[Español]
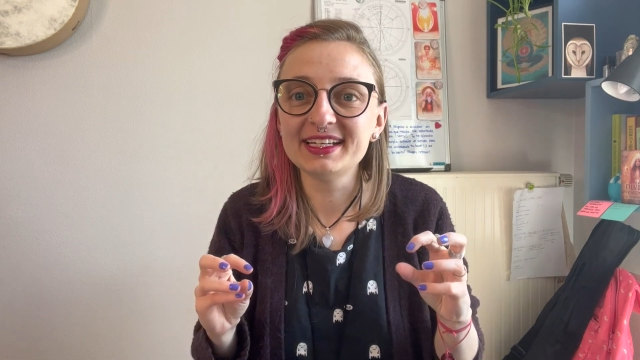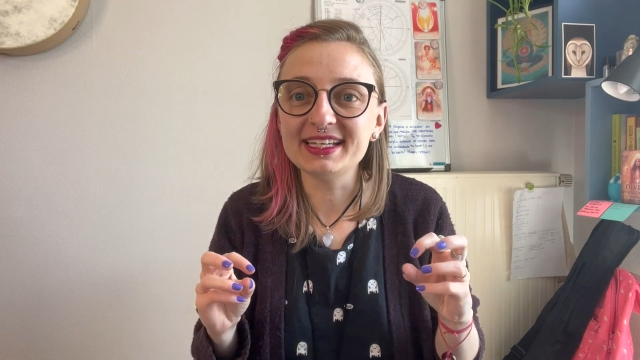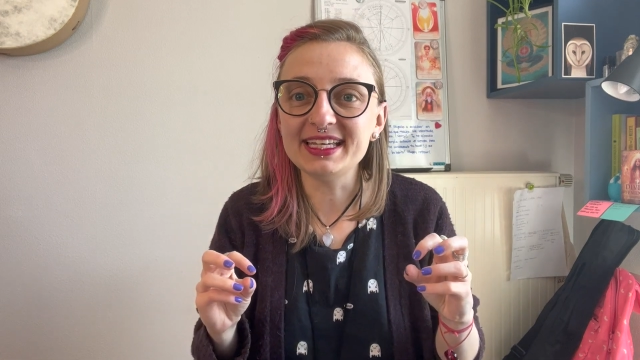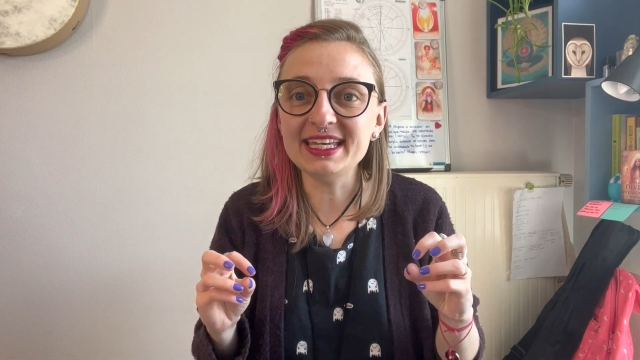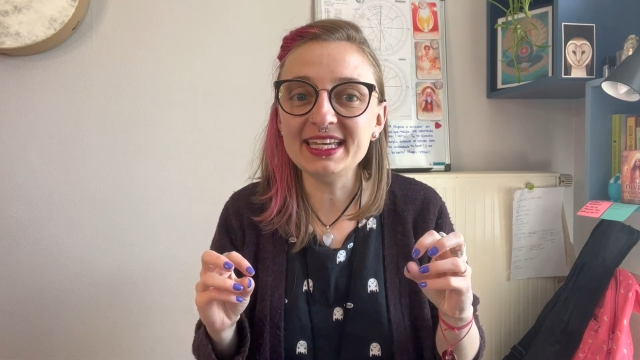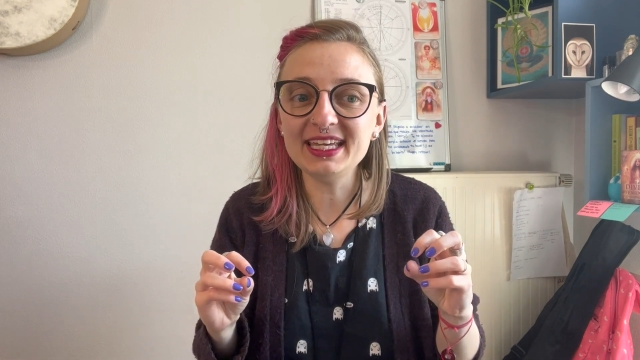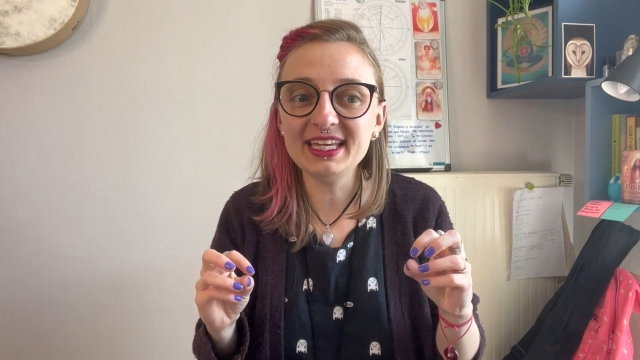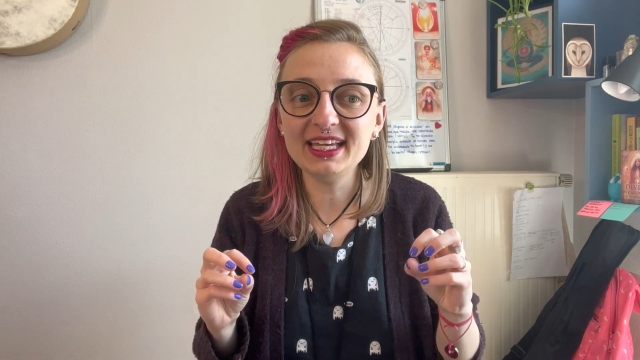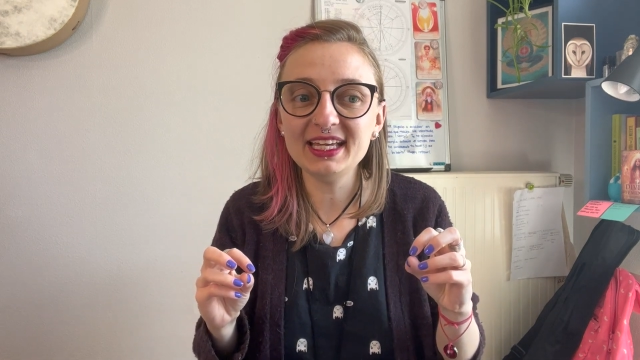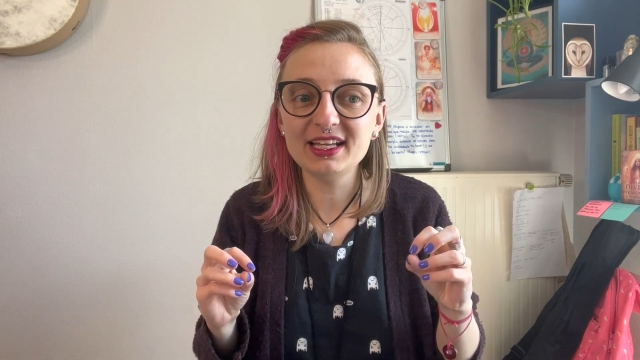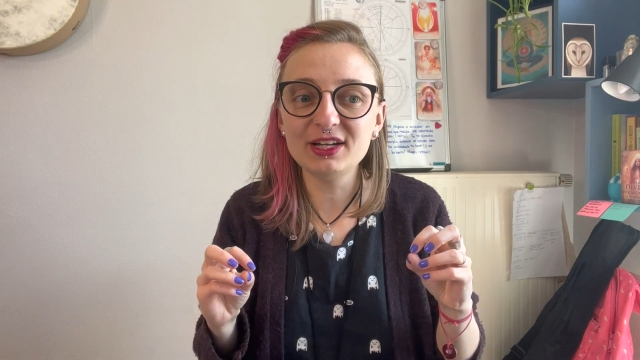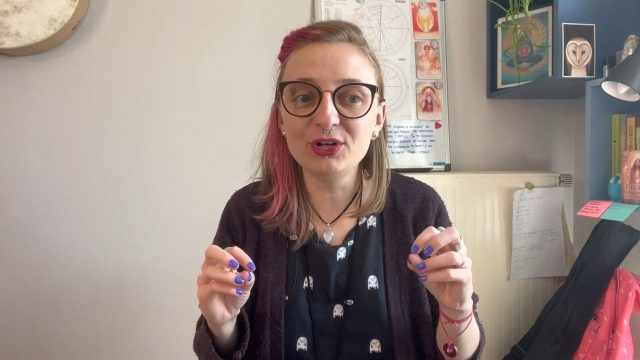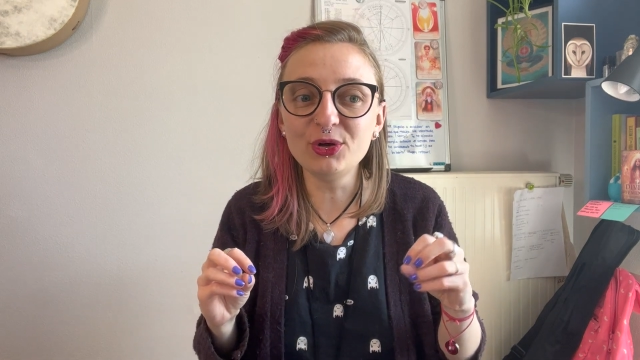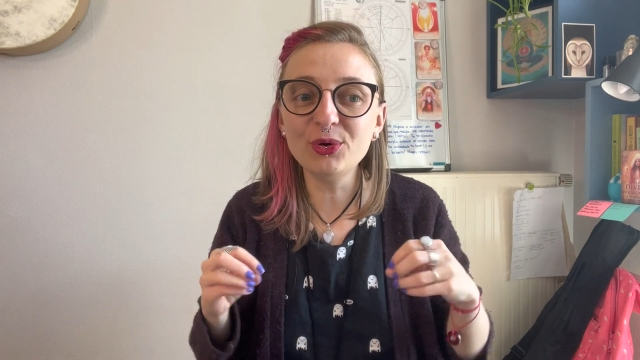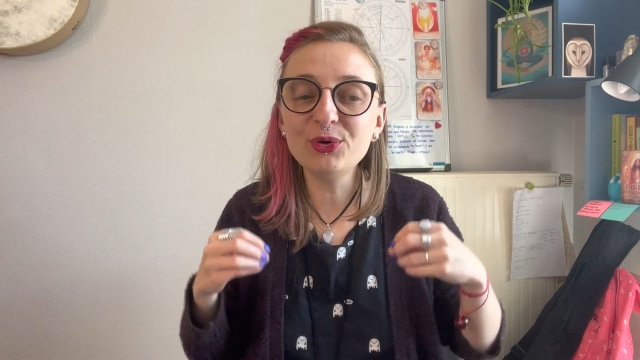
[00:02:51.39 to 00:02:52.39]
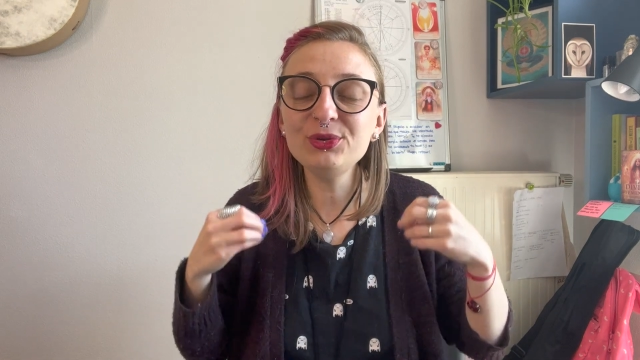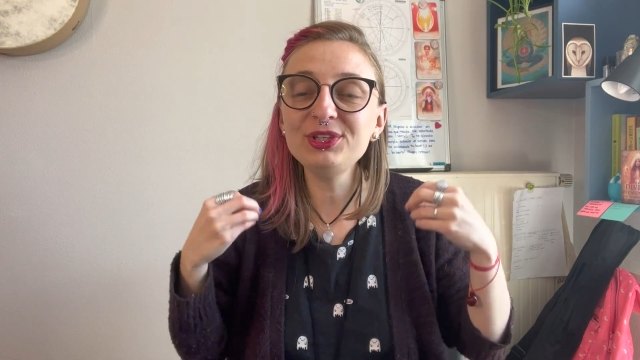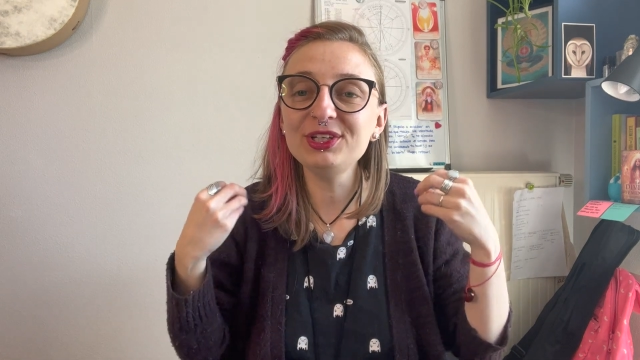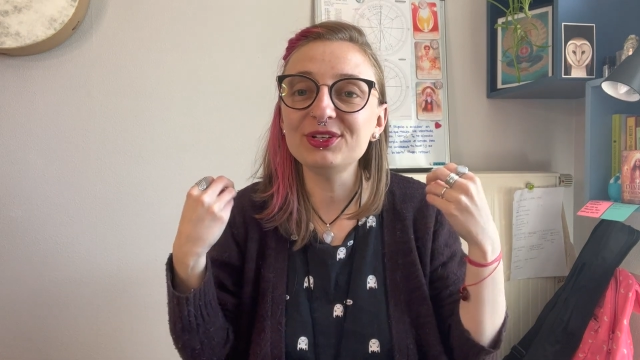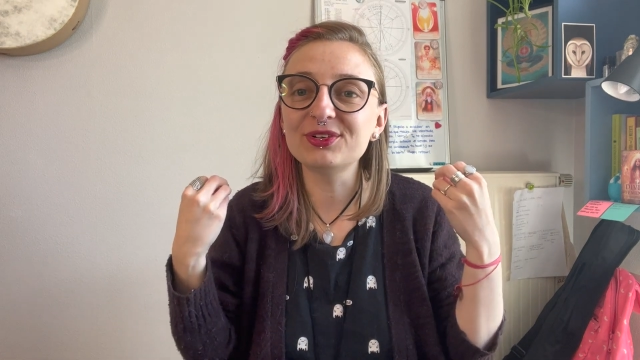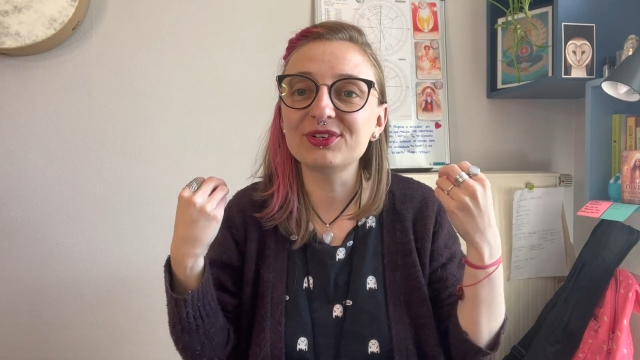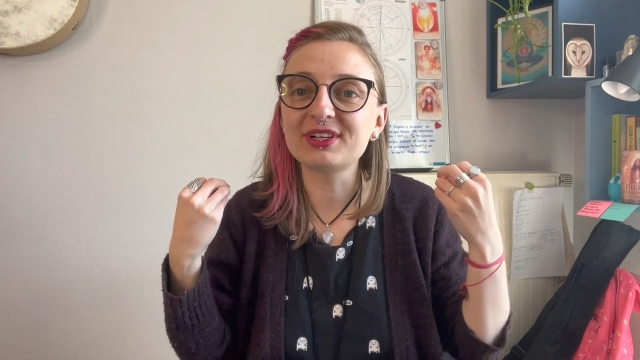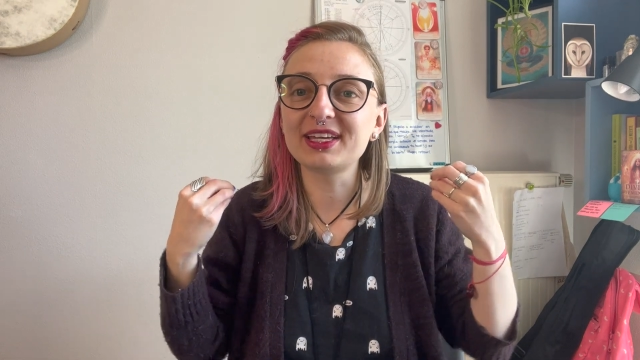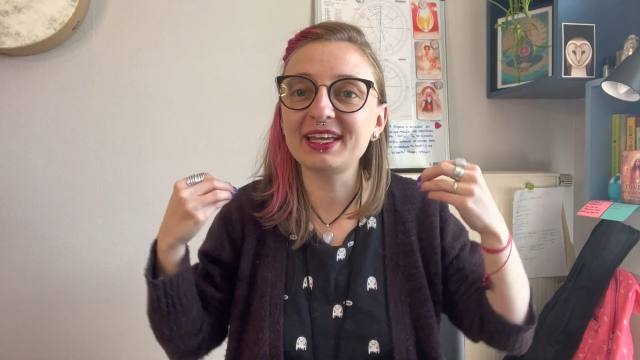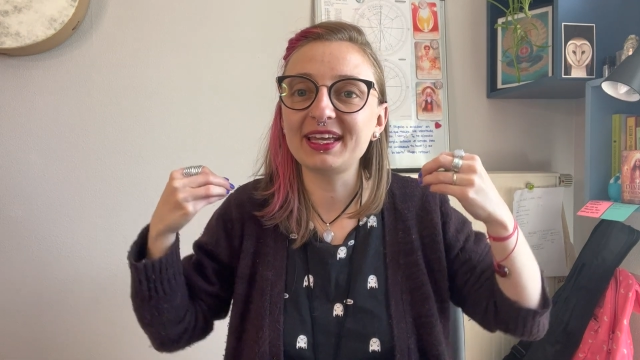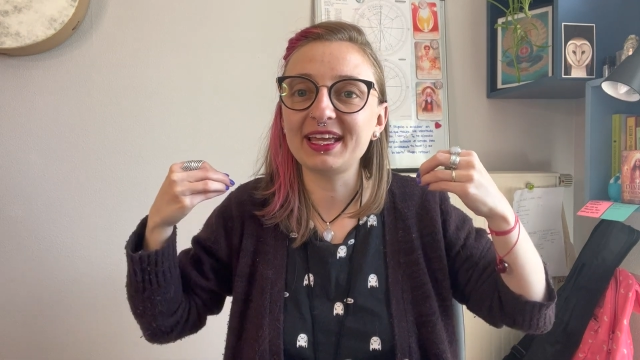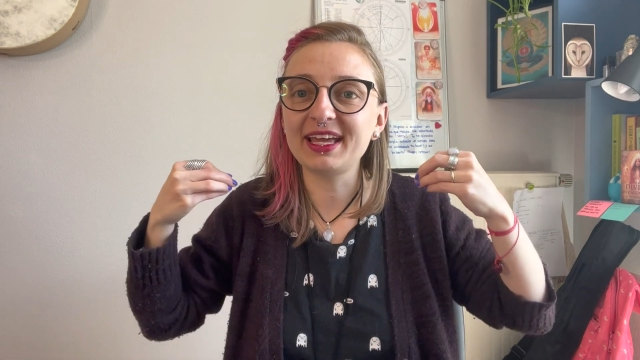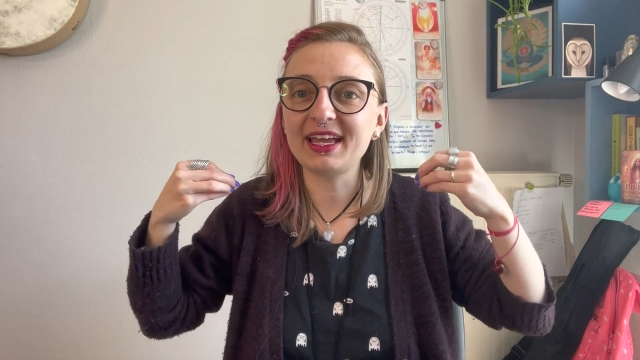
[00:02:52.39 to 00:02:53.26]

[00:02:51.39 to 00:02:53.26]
y lo único que